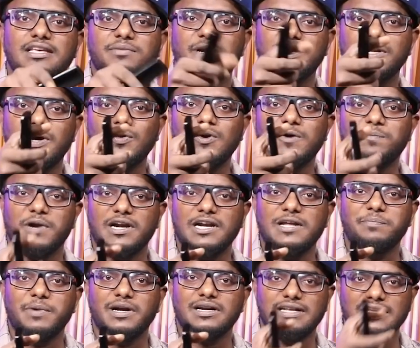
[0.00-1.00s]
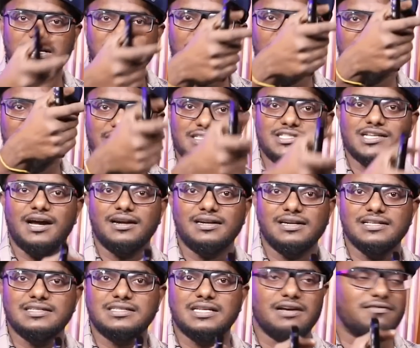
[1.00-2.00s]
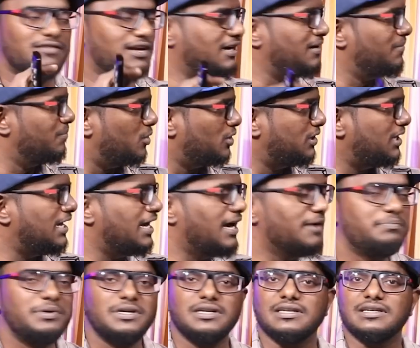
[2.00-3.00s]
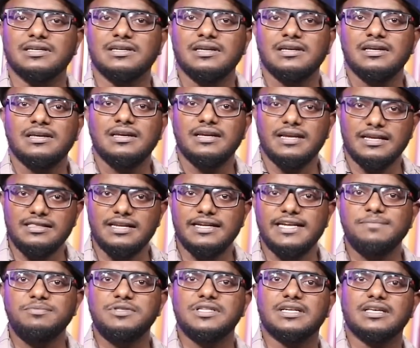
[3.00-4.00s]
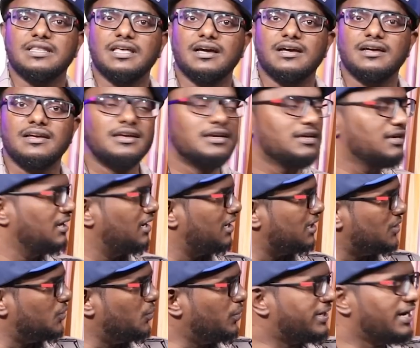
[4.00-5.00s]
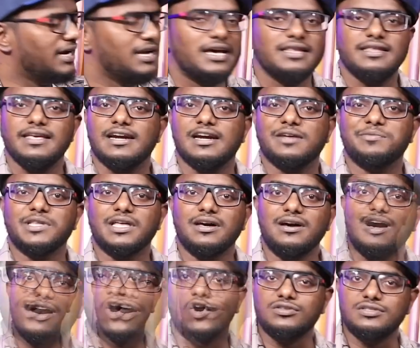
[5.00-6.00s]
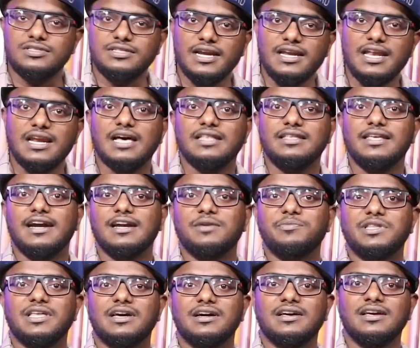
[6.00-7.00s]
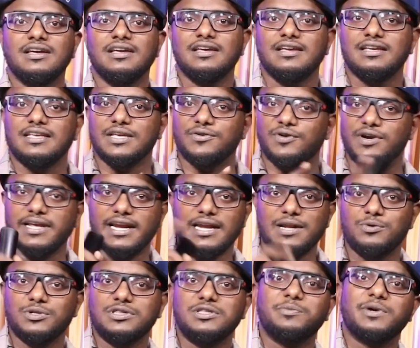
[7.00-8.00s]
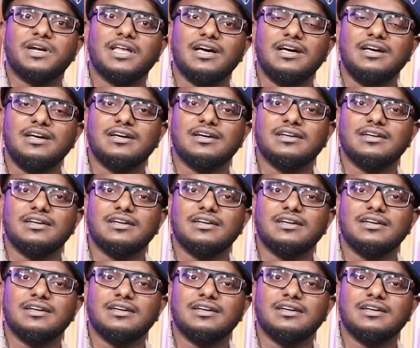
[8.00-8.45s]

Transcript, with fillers: அதிகமாக டவுன்லோட் பண்ணப்பட்ட அந்த சாட் லிஸ்ட்டில் வர்ற மொதல் ஆப்பு இந்த டீப் சீக்கு தான் யூகேயில் அதே நிலமை தான் ஆஸ்திரேலியாவில் அதே நிலமை தான் இவங்களுக்கு என்ன ஒத்துமைனா